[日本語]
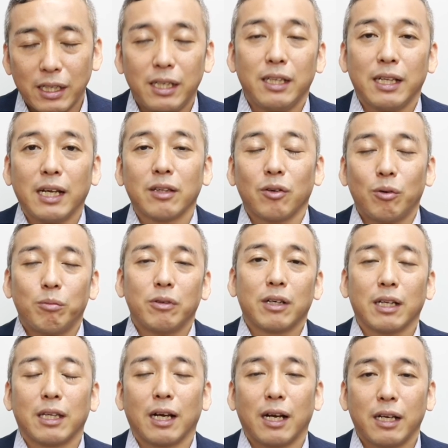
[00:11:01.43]
いいなと思う
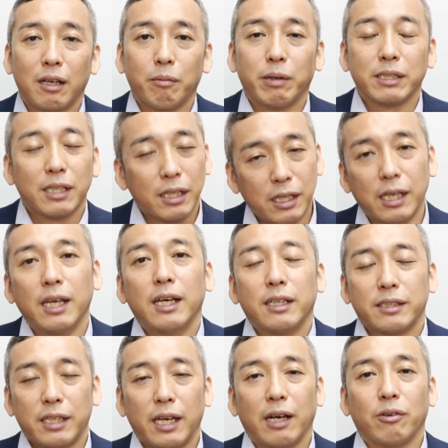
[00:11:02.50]
方がいれば是非
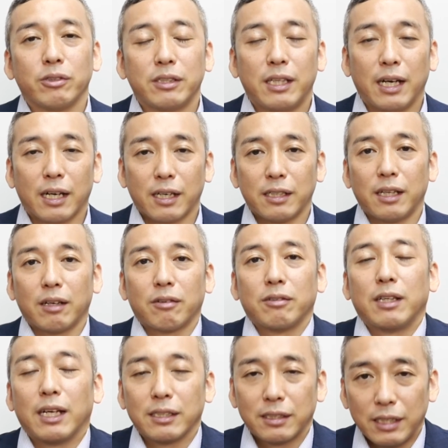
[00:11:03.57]
シェアをしてあげて
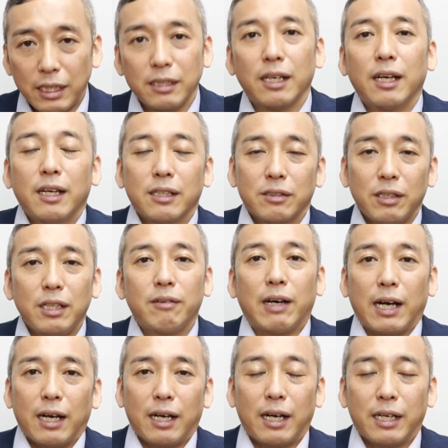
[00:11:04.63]
くださいそれで
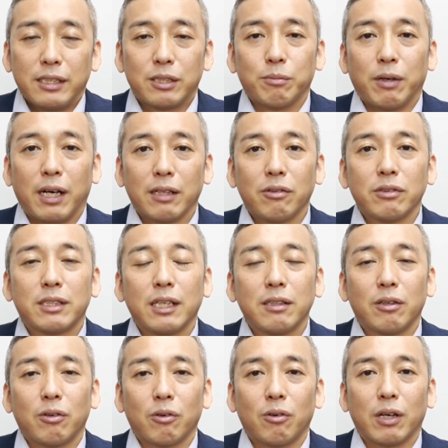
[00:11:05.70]
はいつも波動
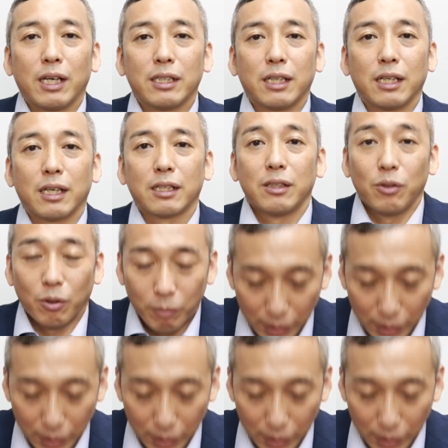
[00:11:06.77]
チャンネルをご覧いただきどう